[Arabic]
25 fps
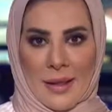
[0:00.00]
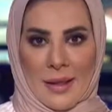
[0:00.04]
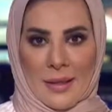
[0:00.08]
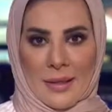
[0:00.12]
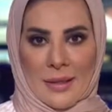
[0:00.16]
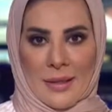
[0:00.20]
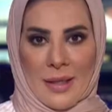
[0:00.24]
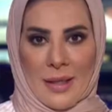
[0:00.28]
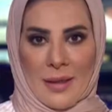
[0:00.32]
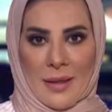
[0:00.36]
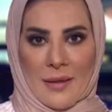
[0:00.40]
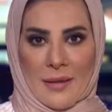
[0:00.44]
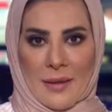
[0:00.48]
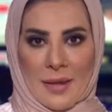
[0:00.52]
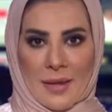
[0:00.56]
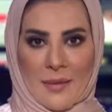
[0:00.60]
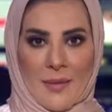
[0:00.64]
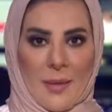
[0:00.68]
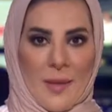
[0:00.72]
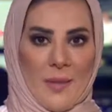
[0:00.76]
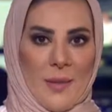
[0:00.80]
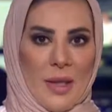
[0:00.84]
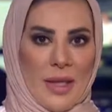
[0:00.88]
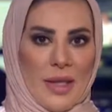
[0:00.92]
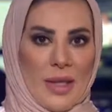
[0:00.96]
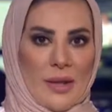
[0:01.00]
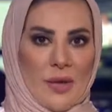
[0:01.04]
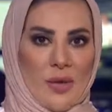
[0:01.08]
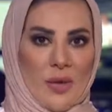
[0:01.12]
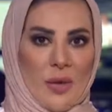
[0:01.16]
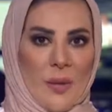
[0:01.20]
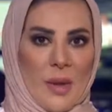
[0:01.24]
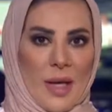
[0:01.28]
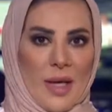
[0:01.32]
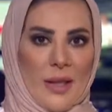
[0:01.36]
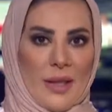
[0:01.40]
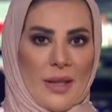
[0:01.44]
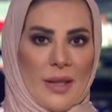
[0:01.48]
استعرضت مملكة
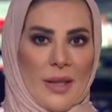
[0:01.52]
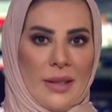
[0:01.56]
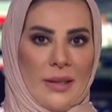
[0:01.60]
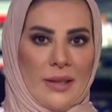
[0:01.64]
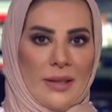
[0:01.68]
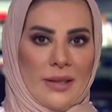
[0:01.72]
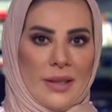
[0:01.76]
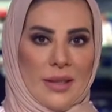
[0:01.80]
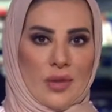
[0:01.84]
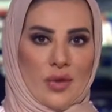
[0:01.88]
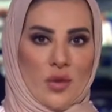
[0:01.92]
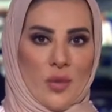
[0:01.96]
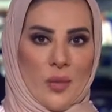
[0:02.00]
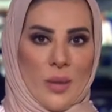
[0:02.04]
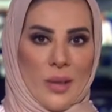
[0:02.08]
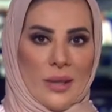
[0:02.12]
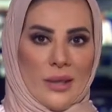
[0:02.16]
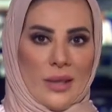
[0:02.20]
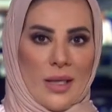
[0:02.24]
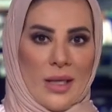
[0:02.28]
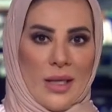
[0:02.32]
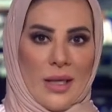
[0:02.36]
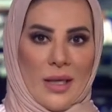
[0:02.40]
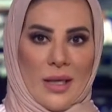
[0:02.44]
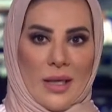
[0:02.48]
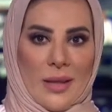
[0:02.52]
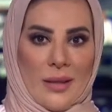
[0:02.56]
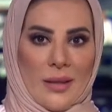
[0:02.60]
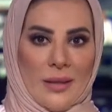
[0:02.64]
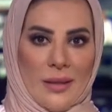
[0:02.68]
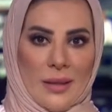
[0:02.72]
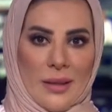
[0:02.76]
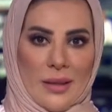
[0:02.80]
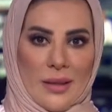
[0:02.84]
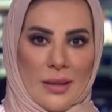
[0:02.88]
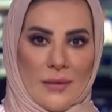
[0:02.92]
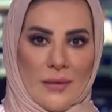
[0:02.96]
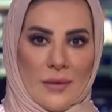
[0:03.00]
البحرين تجربتها
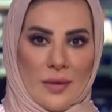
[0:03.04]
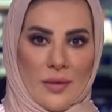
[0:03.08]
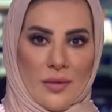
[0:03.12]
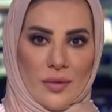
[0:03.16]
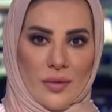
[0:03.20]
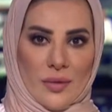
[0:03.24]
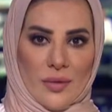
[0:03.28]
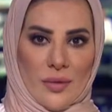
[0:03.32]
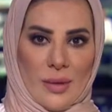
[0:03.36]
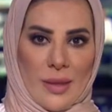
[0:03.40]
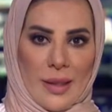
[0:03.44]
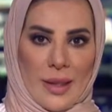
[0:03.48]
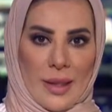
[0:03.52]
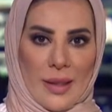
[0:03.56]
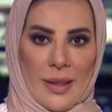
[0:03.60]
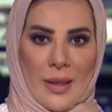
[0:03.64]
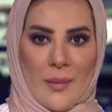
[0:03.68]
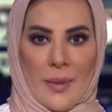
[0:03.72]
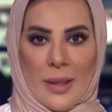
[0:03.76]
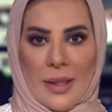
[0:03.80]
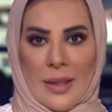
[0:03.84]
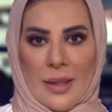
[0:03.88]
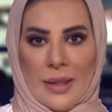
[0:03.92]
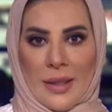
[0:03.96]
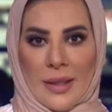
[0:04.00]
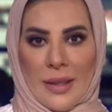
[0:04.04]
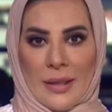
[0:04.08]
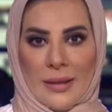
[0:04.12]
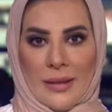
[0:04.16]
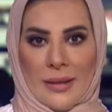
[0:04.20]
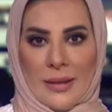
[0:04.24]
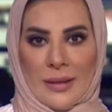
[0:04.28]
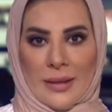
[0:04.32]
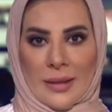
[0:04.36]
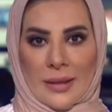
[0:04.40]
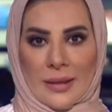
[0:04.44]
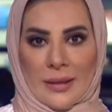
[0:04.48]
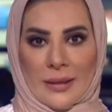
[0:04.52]
الرائدة في الحصول على بيانات
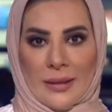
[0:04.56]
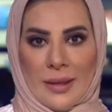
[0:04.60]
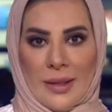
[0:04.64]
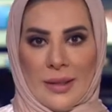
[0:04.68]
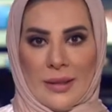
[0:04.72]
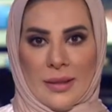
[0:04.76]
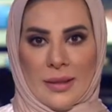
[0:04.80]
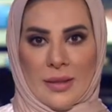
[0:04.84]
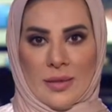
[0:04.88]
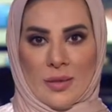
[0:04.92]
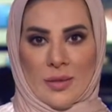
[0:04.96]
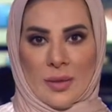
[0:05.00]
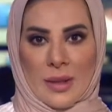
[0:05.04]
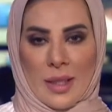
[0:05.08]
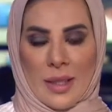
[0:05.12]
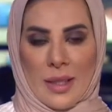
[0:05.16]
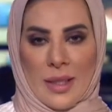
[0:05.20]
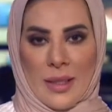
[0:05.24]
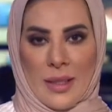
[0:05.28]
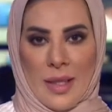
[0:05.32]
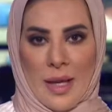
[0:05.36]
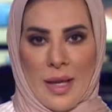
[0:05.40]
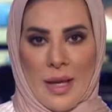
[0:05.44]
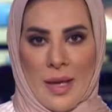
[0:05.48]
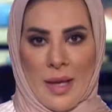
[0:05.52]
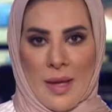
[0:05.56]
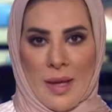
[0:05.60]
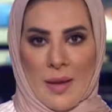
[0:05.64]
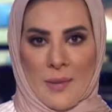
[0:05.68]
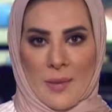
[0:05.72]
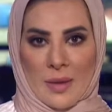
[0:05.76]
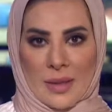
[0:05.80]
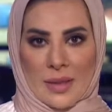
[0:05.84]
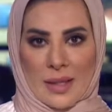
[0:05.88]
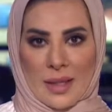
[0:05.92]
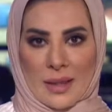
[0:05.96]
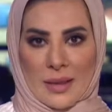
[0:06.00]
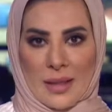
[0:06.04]
تعداد السكان
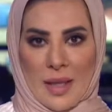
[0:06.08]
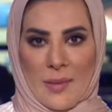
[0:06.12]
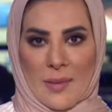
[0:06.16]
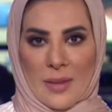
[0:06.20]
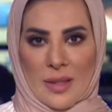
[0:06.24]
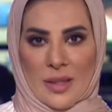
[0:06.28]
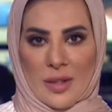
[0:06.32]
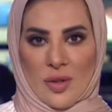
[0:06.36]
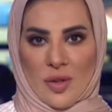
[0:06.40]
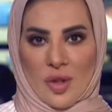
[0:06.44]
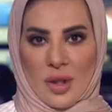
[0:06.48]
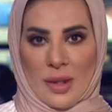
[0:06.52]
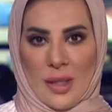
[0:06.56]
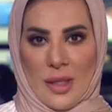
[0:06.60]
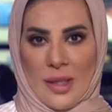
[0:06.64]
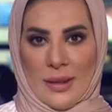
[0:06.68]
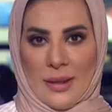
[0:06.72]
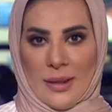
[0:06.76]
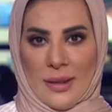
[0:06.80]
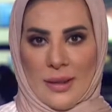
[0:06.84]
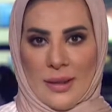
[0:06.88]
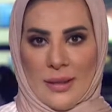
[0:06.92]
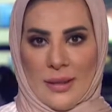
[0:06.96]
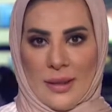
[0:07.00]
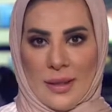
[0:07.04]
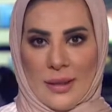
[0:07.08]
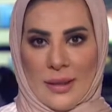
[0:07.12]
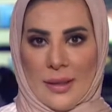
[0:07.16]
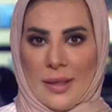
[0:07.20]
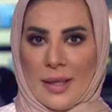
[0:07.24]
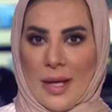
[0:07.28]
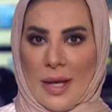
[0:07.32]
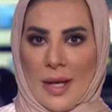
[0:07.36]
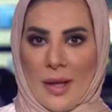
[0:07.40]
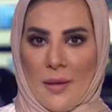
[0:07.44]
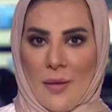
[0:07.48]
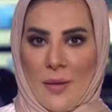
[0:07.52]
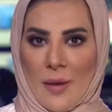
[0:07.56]
باستخدام السجلات
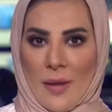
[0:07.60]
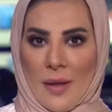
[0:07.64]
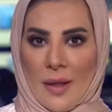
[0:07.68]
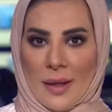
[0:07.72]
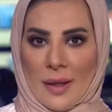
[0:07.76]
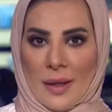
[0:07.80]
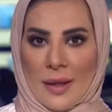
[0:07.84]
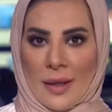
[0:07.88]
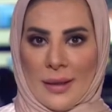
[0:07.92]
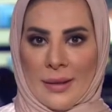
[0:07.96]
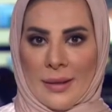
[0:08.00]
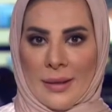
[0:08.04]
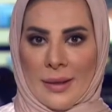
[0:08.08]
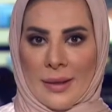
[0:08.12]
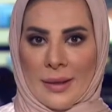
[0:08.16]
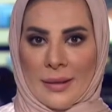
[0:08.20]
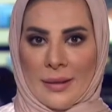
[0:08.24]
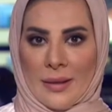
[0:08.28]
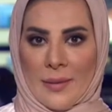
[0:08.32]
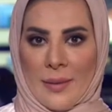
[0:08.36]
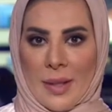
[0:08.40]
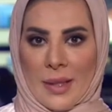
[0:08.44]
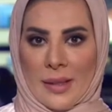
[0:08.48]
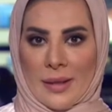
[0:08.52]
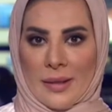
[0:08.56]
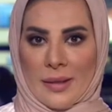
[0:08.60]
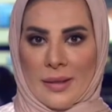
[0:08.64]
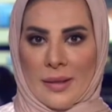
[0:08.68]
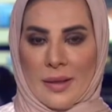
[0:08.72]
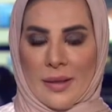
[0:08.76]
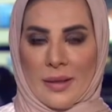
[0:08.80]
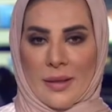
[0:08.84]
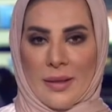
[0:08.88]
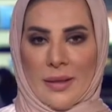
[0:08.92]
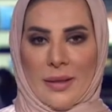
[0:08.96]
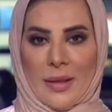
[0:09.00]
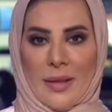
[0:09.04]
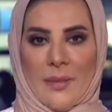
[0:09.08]
الإدارية عوضا عن اعتماد
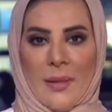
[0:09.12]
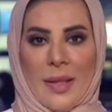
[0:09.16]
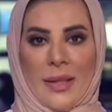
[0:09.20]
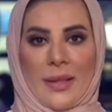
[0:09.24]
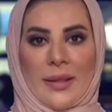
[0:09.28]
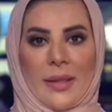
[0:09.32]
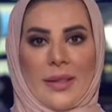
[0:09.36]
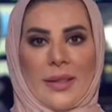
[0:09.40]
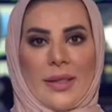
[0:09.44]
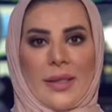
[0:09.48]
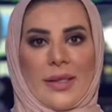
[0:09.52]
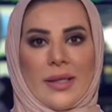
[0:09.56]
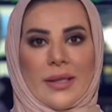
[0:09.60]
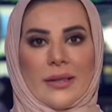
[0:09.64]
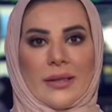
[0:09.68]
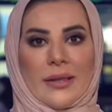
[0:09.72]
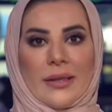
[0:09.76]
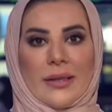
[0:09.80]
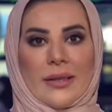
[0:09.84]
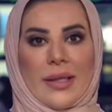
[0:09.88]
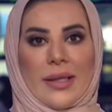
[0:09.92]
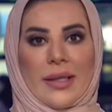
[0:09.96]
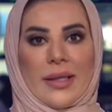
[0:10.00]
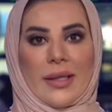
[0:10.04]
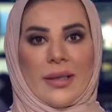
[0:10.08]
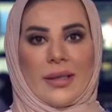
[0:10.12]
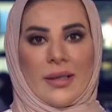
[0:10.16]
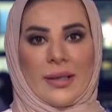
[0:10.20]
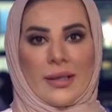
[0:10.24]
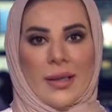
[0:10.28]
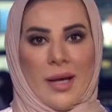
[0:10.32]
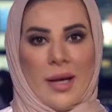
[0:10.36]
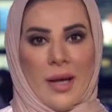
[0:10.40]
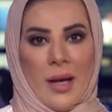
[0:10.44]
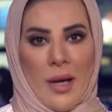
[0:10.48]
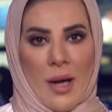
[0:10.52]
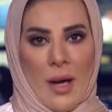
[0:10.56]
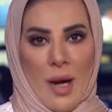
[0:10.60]
الزيارات الميدانية
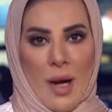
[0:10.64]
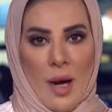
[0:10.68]
التقليدية